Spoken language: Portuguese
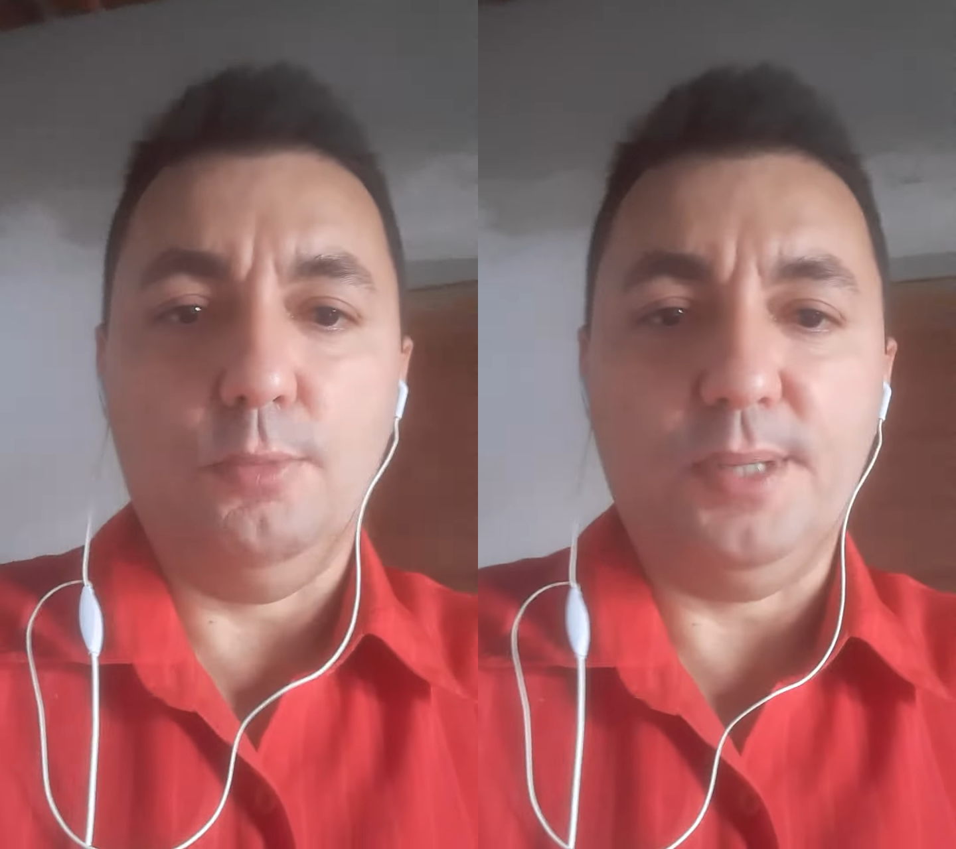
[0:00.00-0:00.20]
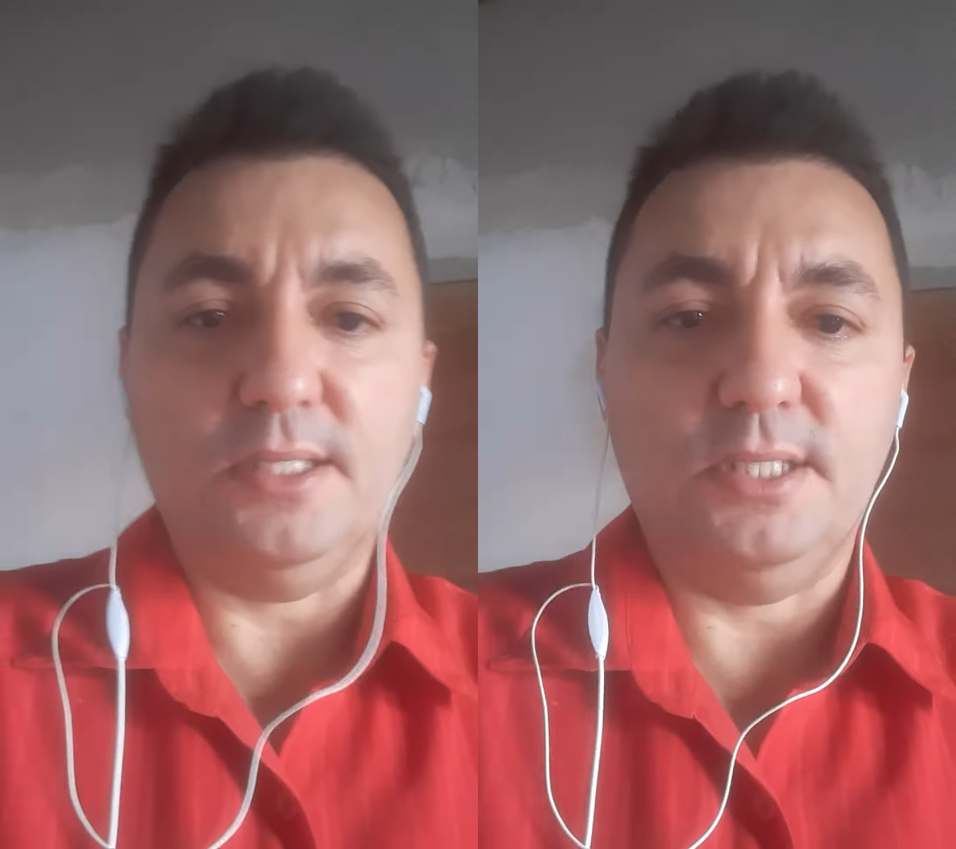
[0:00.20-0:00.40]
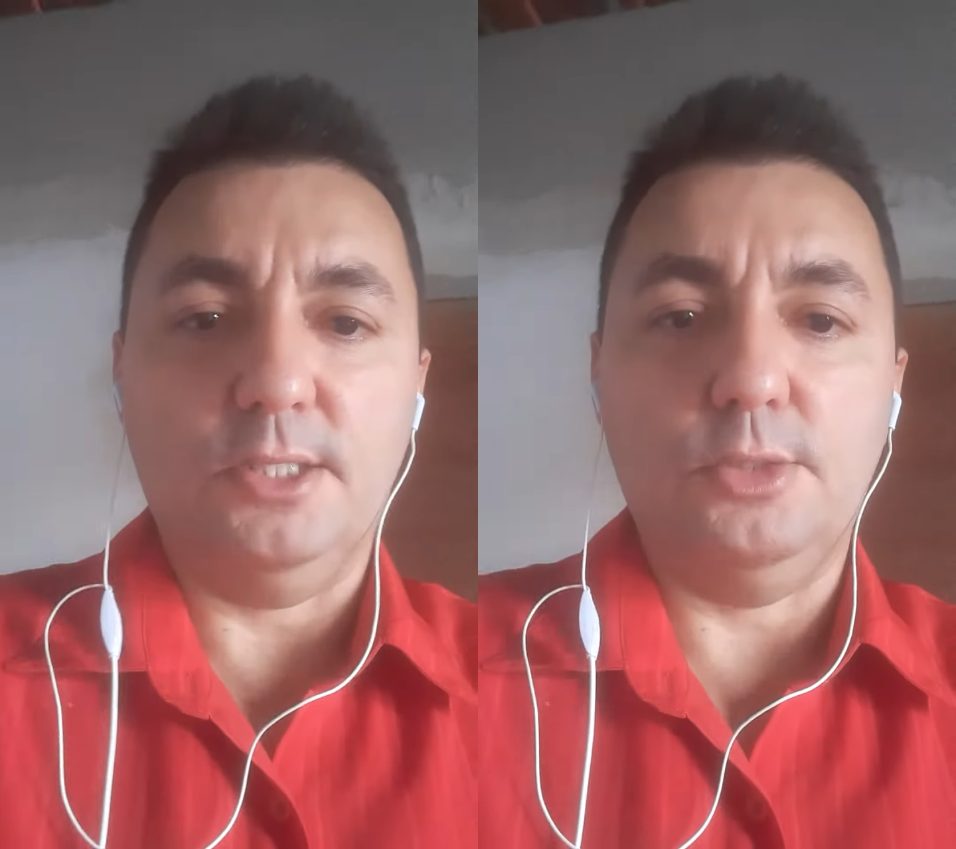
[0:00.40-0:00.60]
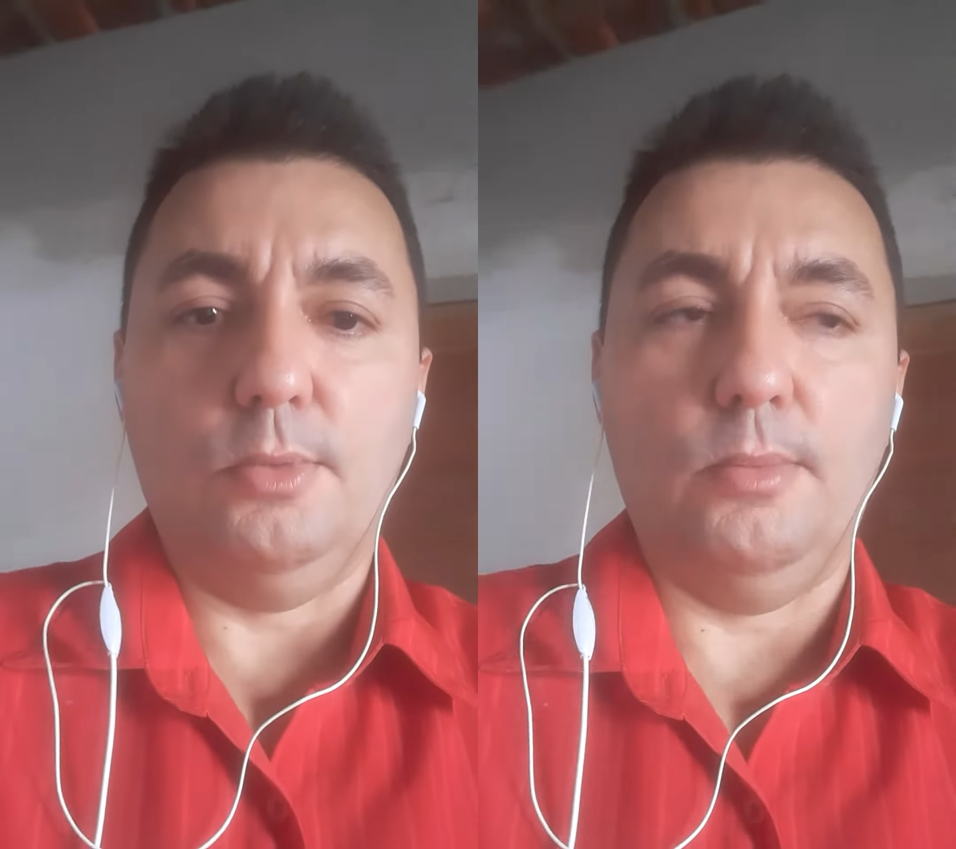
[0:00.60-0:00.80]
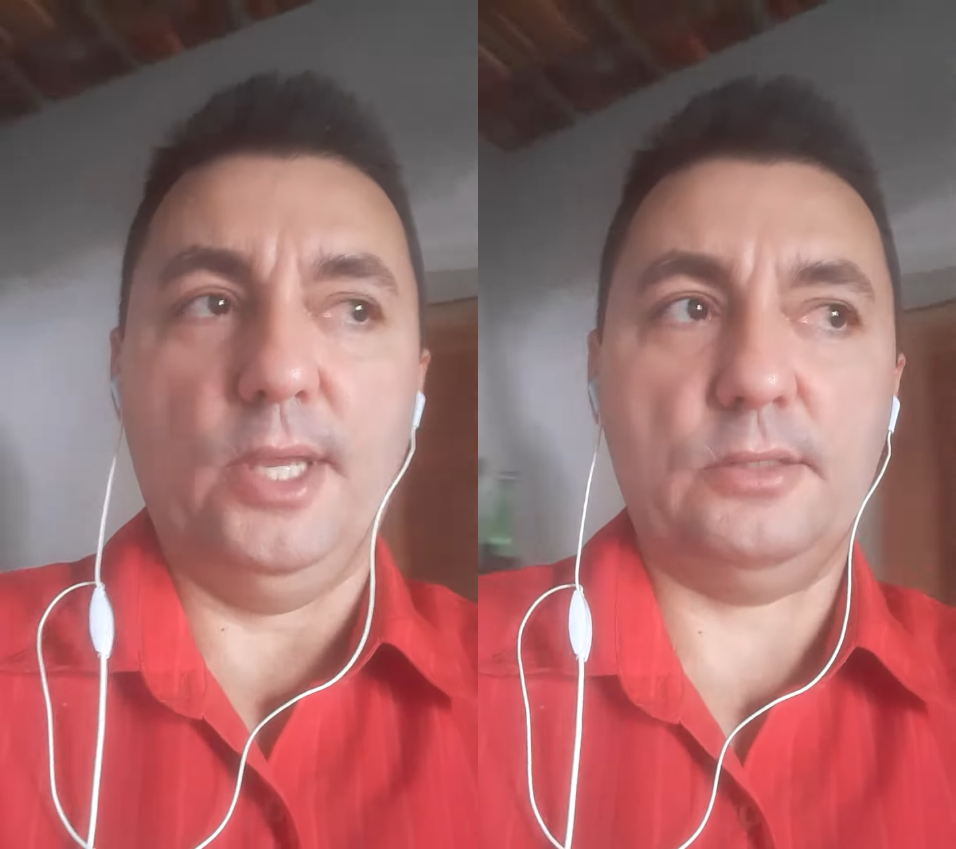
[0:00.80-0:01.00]
presente
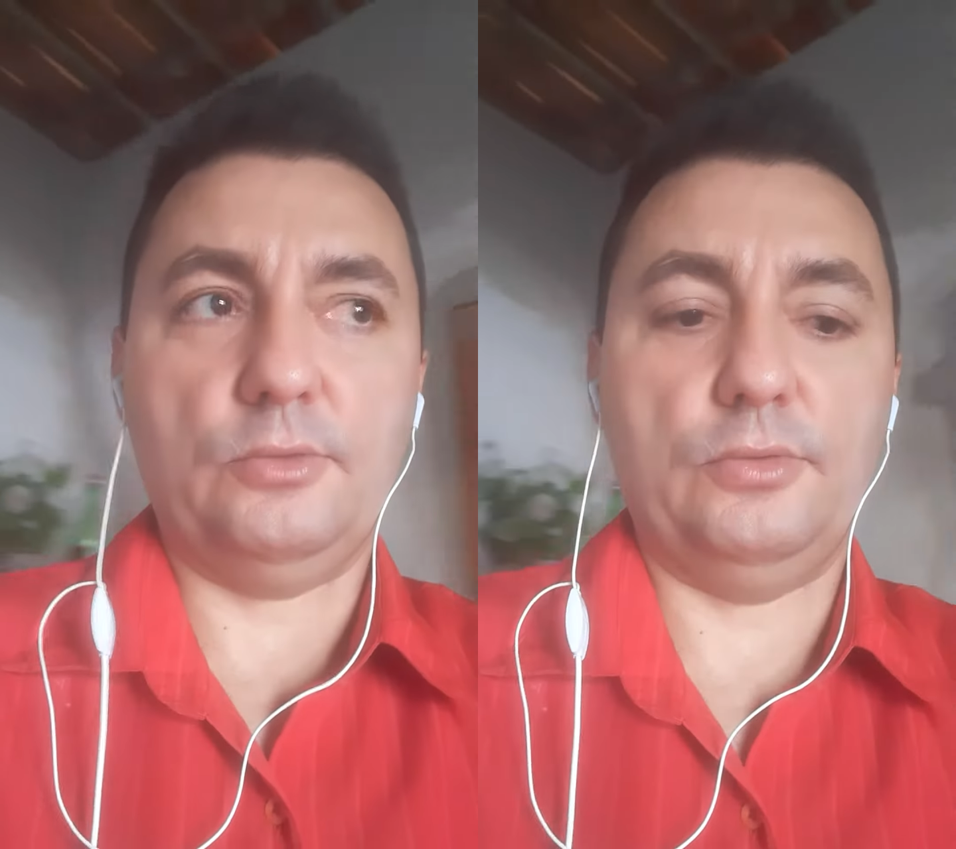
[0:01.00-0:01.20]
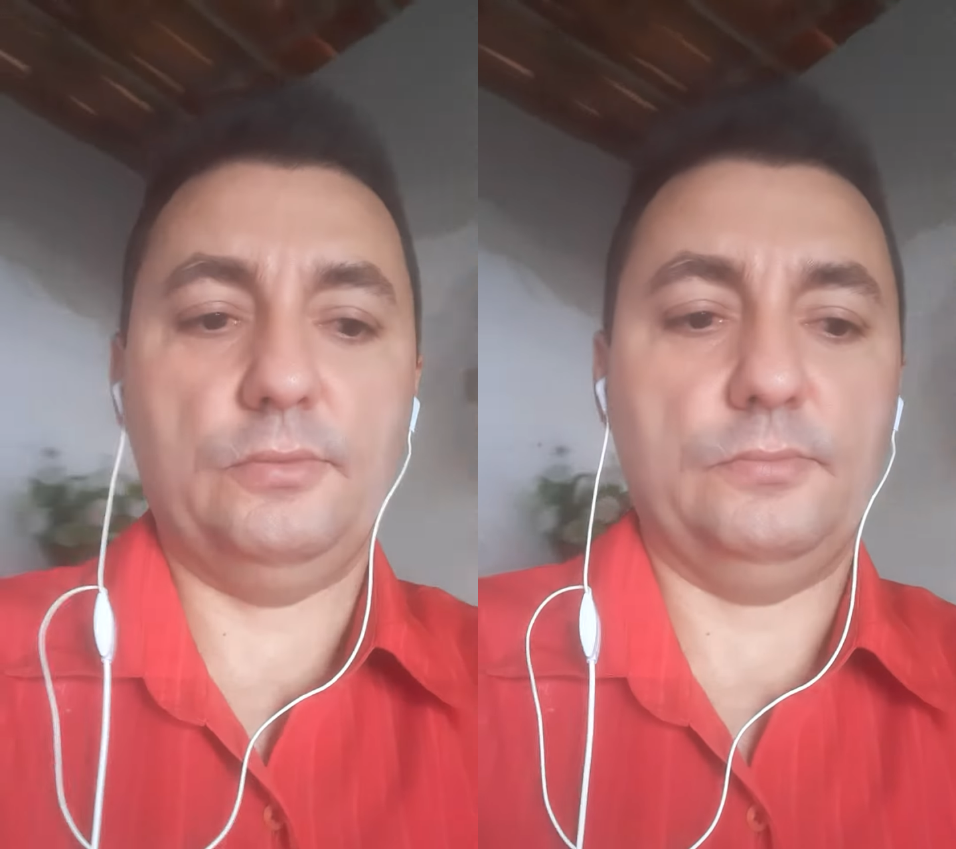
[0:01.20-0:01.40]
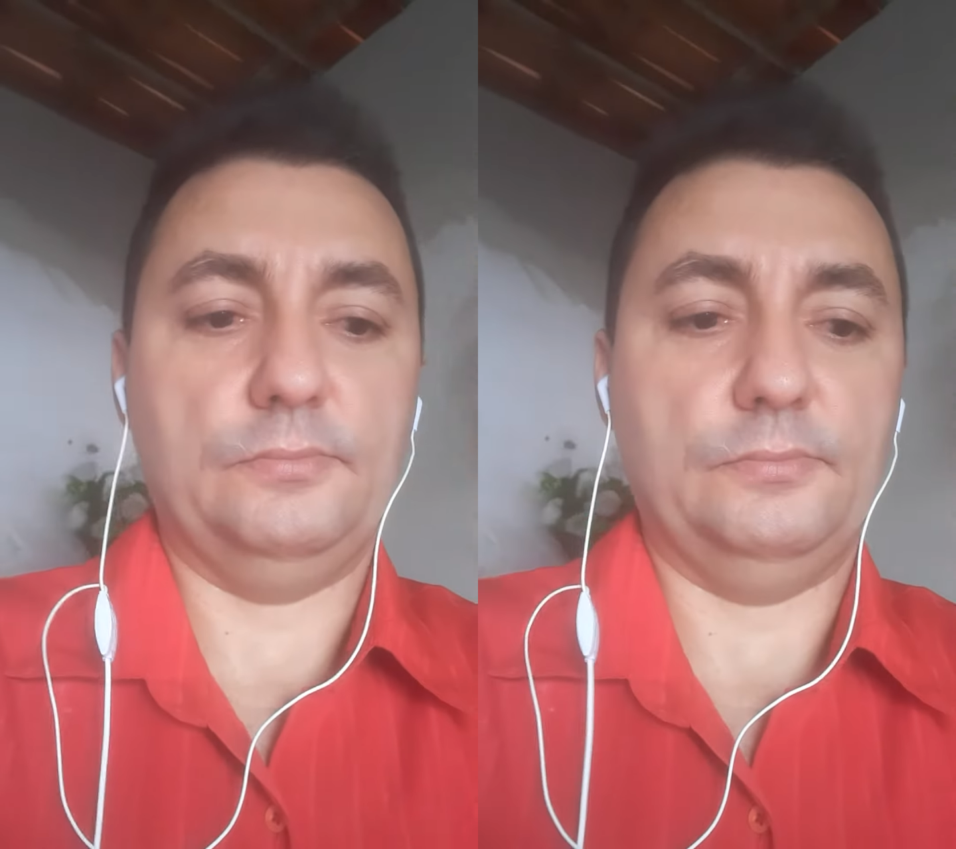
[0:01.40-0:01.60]
momento,